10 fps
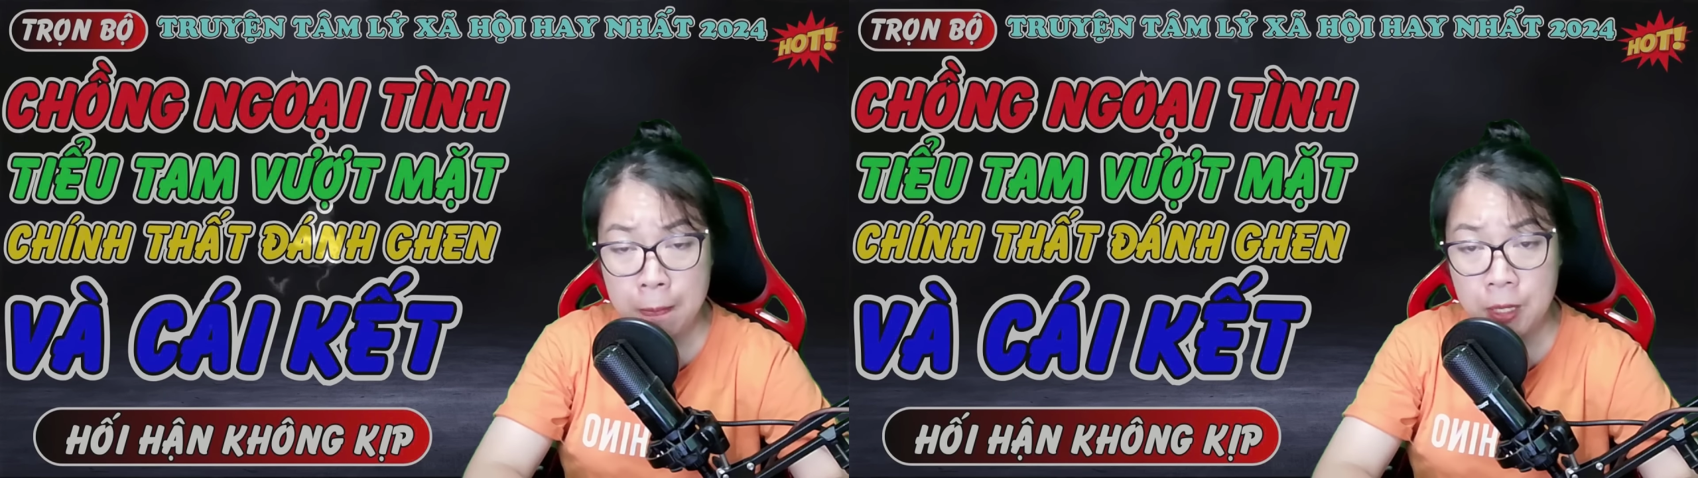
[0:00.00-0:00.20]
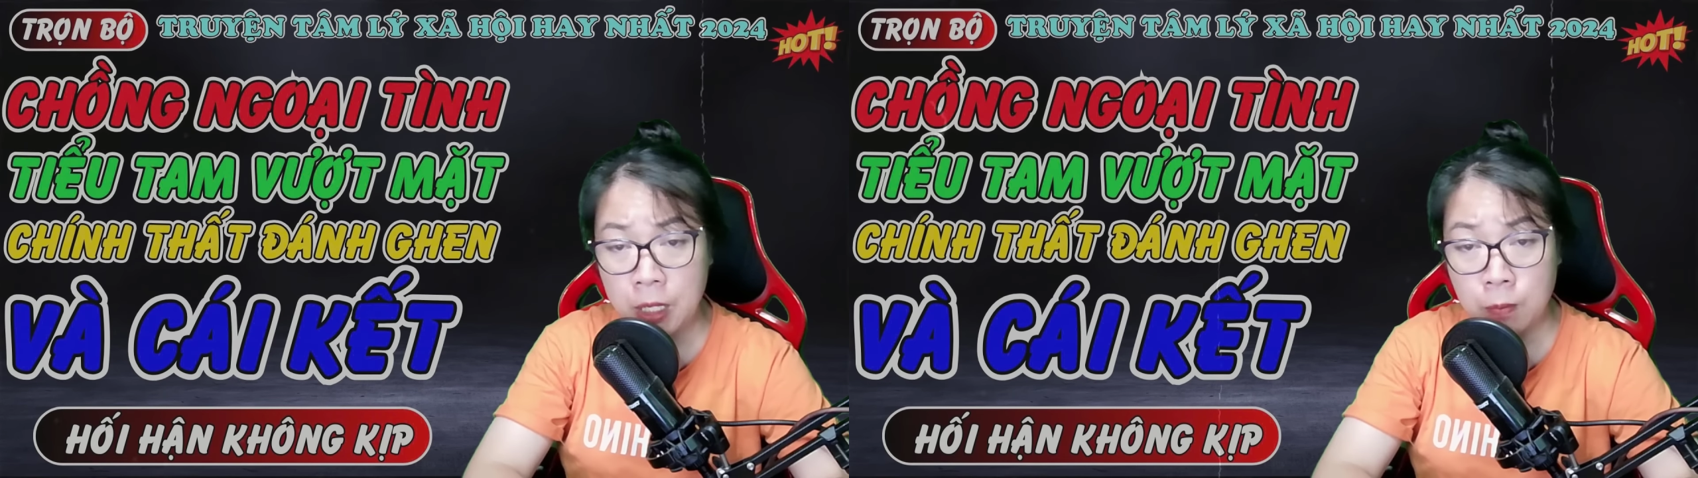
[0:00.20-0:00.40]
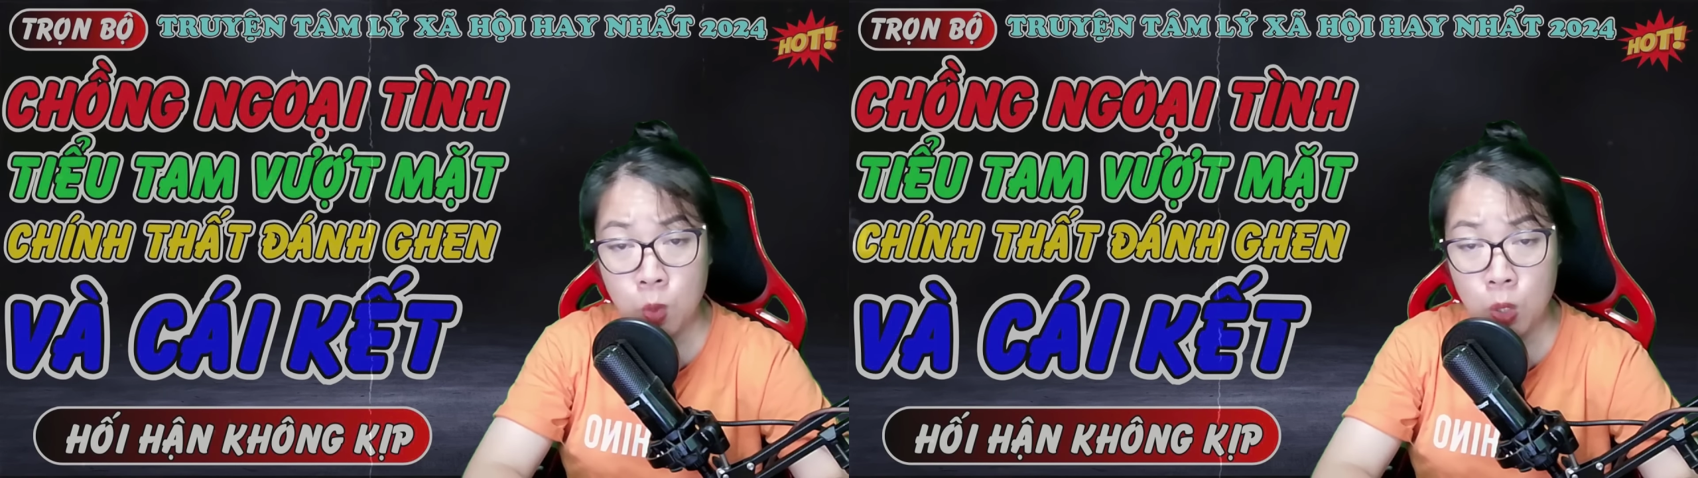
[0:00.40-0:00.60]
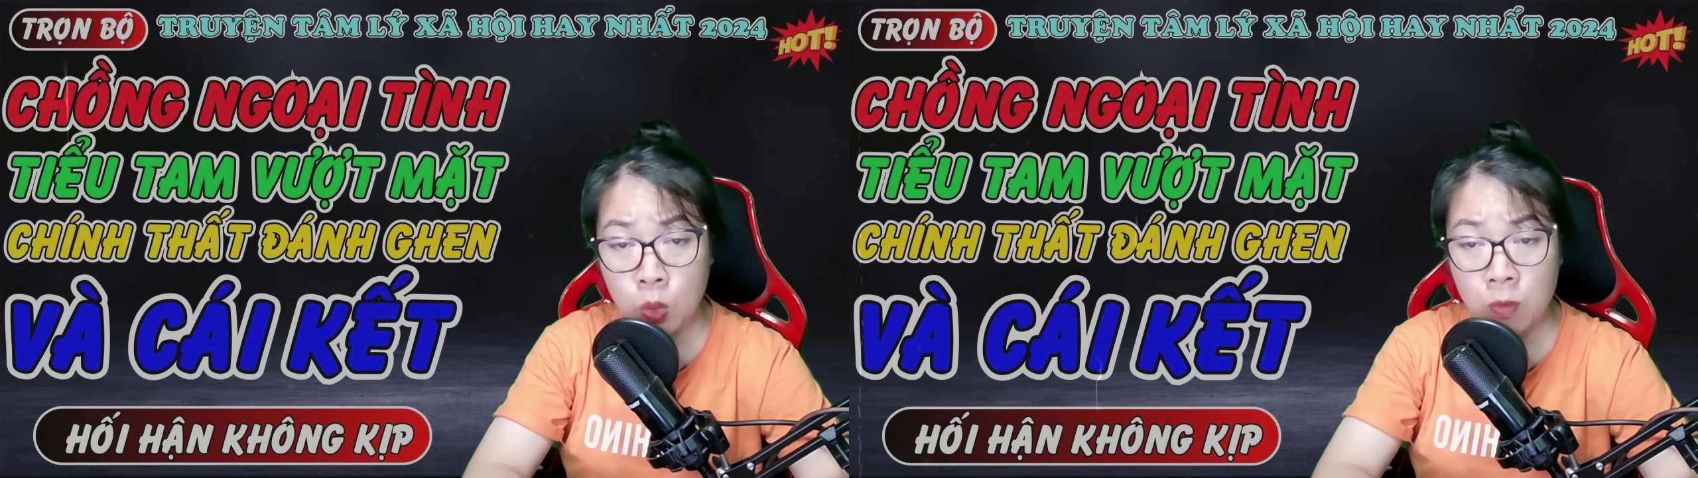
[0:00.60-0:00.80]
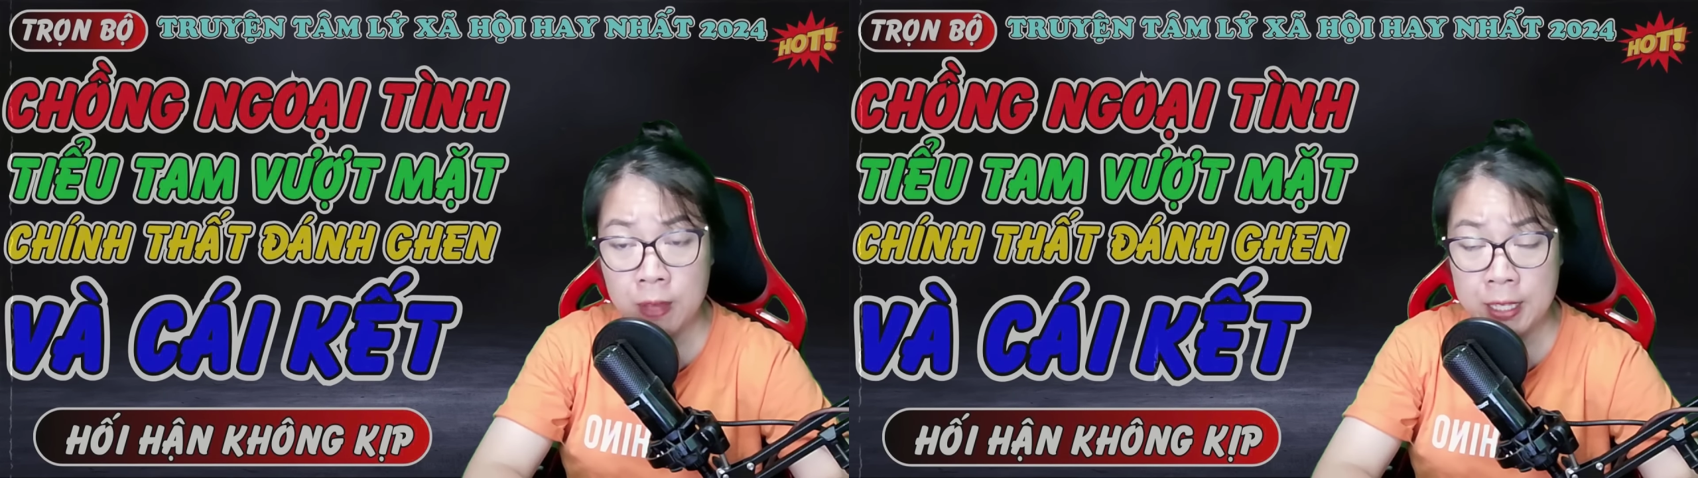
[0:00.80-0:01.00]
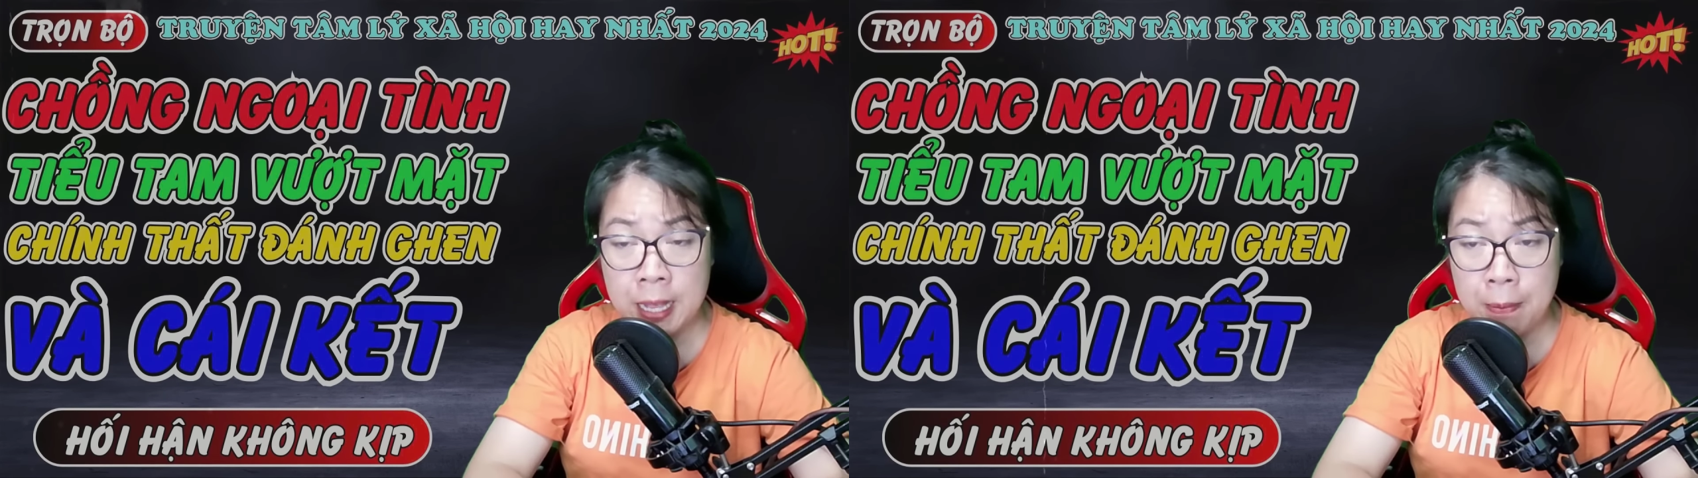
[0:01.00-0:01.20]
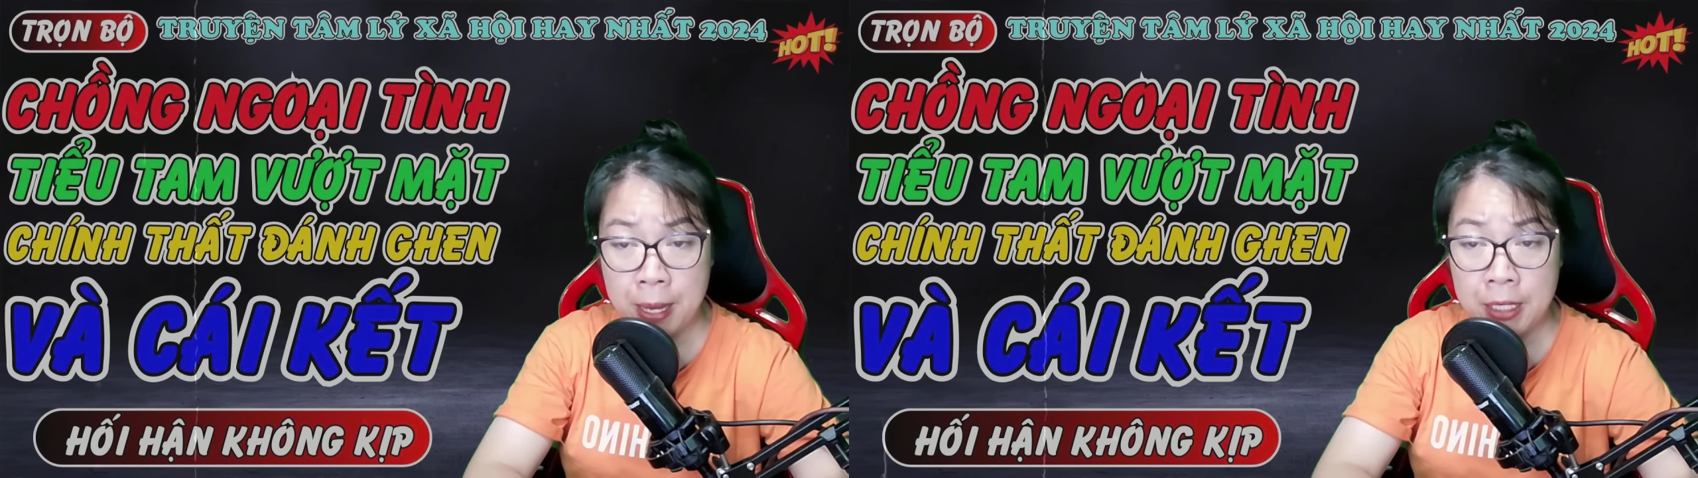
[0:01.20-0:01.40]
lực buộc tôi phải ra mặt